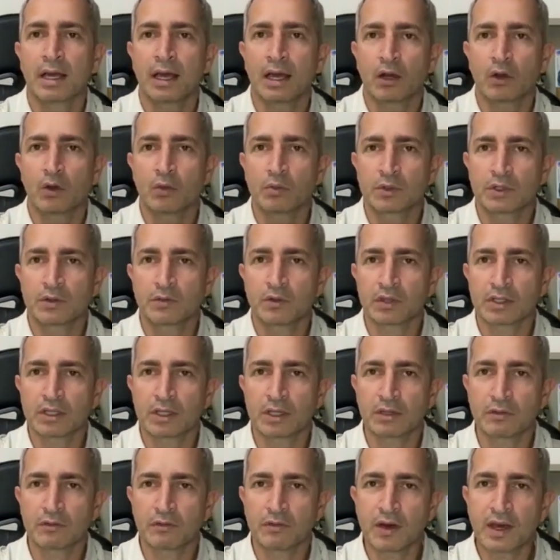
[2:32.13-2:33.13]
É como se
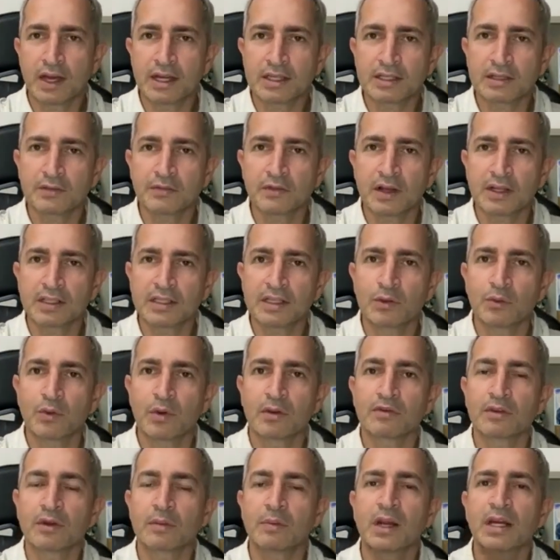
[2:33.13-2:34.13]
você tivesse fazendo
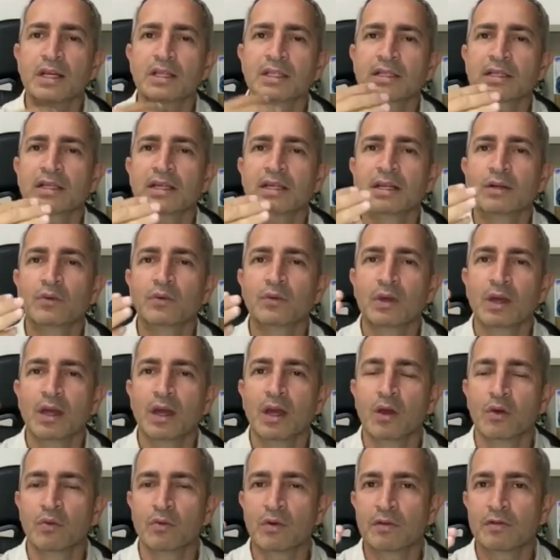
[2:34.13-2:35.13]
uma vibração,
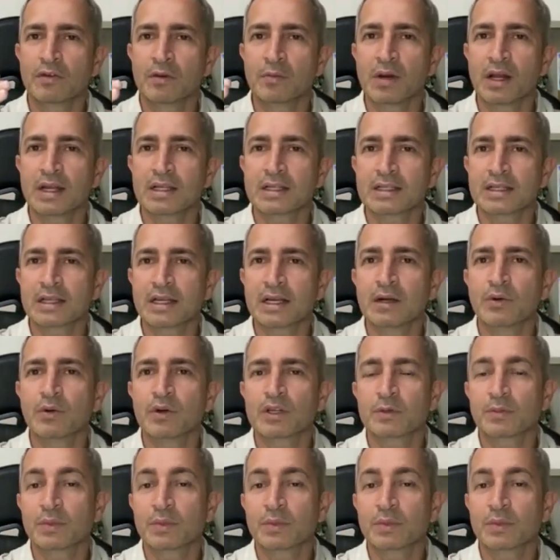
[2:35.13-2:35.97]
uma vibração.